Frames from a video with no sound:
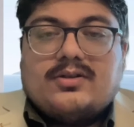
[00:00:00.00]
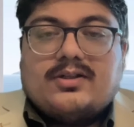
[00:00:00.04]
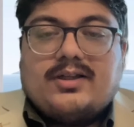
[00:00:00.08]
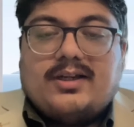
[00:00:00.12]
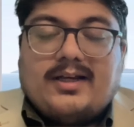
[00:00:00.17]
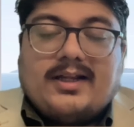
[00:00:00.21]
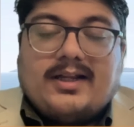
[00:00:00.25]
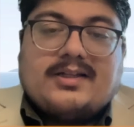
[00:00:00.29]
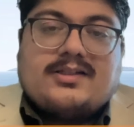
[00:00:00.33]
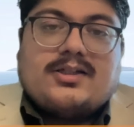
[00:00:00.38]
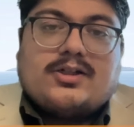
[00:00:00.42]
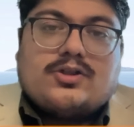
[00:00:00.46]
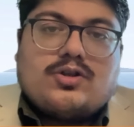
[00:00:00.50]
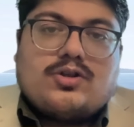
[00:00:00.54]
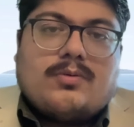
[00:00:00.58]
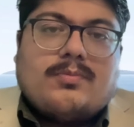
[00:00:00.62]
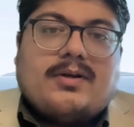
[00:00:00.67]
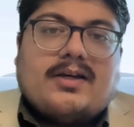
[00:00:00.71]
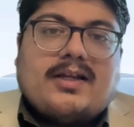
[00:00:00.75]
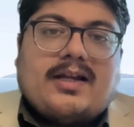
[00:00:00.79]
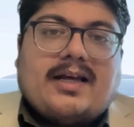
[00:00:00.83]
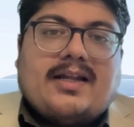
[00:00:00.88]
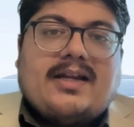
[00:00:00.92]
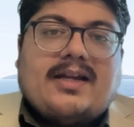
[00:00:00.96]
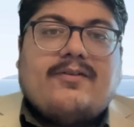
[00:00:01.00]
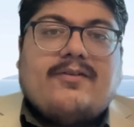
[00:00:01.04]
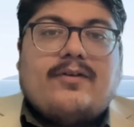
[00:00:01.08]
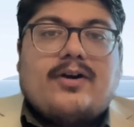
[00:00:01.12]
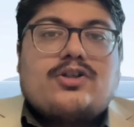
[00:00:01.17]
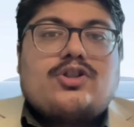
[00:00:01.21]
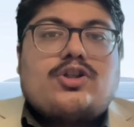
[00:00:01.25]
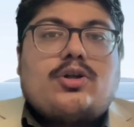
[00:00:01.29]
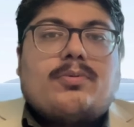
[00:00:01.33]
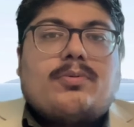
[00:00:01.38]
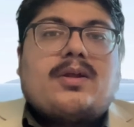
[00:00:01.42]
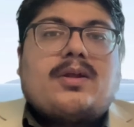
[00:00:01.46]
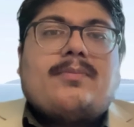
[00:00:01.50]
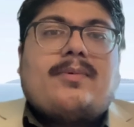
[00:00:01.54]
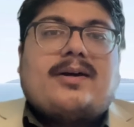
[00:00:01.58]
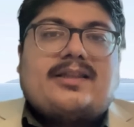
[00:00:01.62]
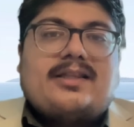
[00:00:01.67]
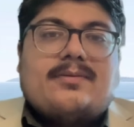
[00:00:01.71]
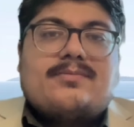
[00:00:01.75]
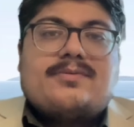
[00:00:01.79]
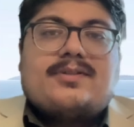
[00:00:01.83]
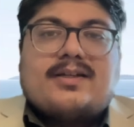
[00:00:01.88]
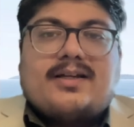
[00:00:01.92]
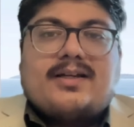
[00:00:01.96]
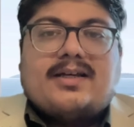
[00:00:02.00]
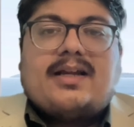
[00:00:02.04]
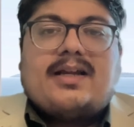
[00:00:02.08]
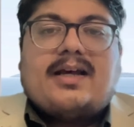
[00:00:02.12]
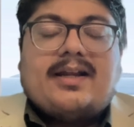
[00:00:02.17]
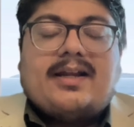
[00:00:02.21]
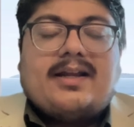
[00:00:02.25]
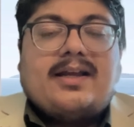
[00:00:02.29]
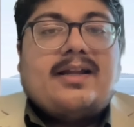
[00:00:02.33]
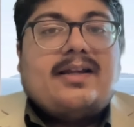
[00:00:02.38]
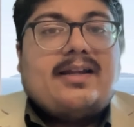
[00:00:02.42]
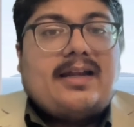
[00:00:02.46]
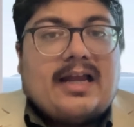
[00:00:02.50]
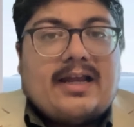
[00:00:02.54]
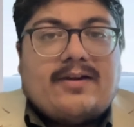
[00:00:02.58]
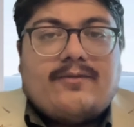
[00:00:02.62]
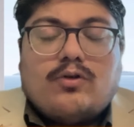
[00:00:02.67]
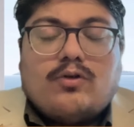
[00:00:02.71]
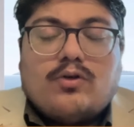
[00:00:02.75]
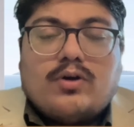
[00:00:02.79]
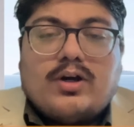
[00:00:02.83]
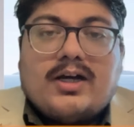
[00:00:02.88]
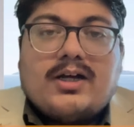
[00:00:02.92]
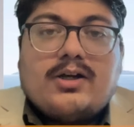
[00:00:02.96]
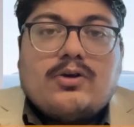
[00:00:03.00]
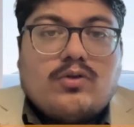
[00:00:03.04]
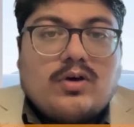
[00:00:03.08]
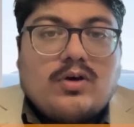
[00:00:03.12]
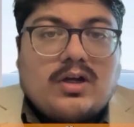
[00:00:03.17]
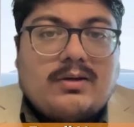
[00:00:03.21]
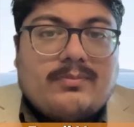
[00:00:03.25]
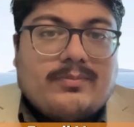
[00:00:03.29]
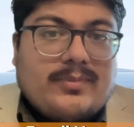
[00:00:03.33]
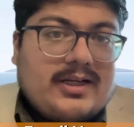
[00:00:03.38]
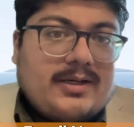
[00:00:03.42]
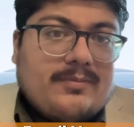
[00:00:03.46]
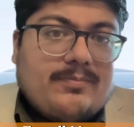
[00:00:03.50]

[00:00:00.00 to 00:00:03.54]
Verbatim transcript: ये लेक्चर जो हम करा रहे हैं वर्कशॉप के माध्यम से करा रहे हैं लाइव होगा गूगल मीट